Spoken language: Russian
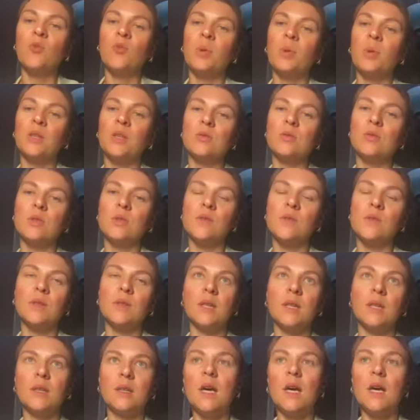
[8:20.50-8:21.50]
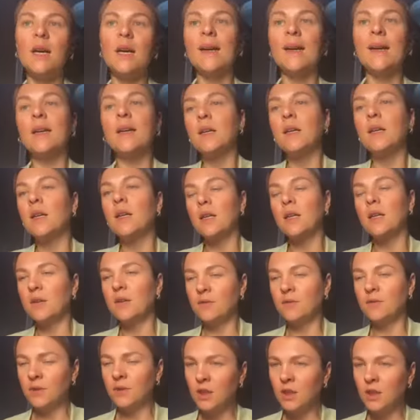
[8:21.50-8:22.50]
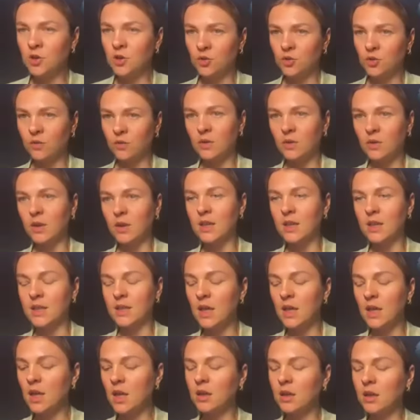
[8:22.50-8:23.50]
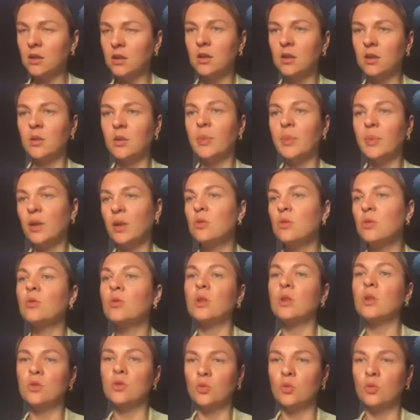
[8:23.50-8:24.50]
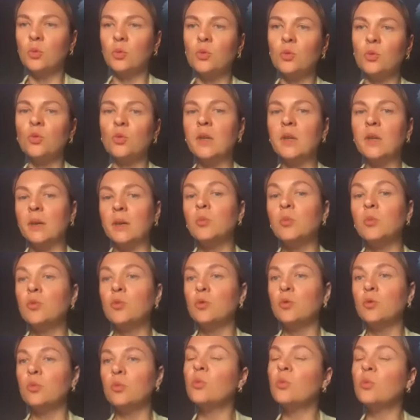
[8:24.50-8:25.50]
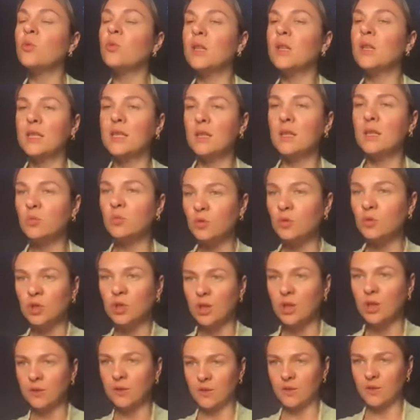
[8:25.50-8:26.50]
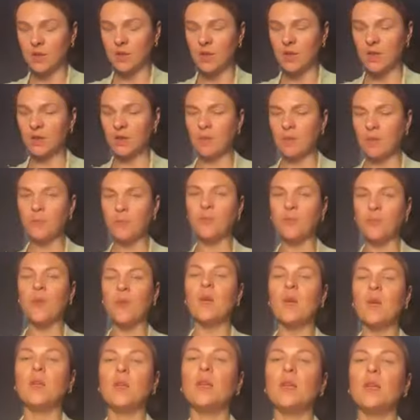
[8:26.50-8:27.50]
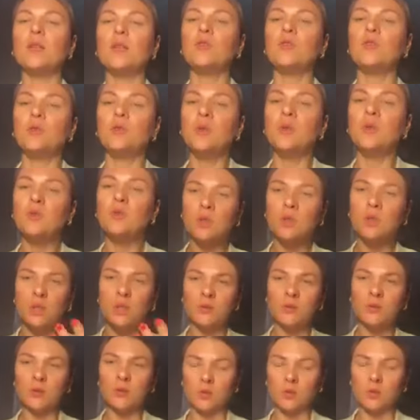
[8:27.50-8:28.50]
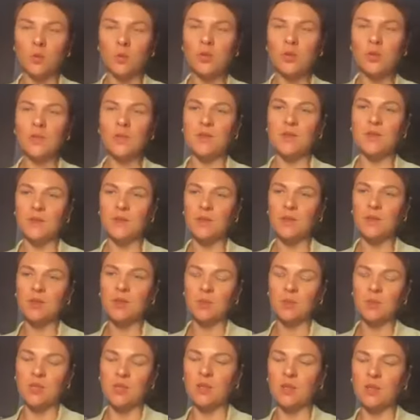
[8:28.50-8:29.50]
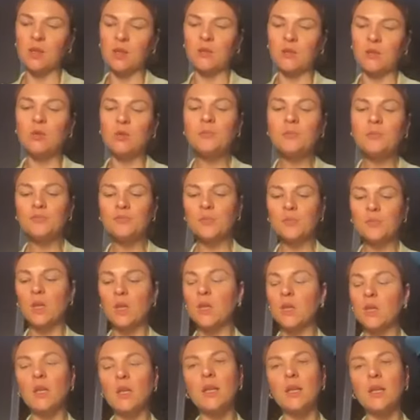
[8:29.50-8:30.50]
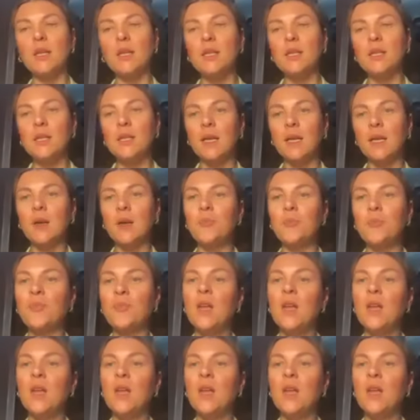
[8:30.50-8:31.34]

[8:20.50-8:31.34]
партнерстве тогда, а как я выгляжу в глазах э, партнера, супруга или буду ну, в глазах мужчин в целом. Да, то есть мы вот это вот смотрим в зависимости от того, как, какие цели.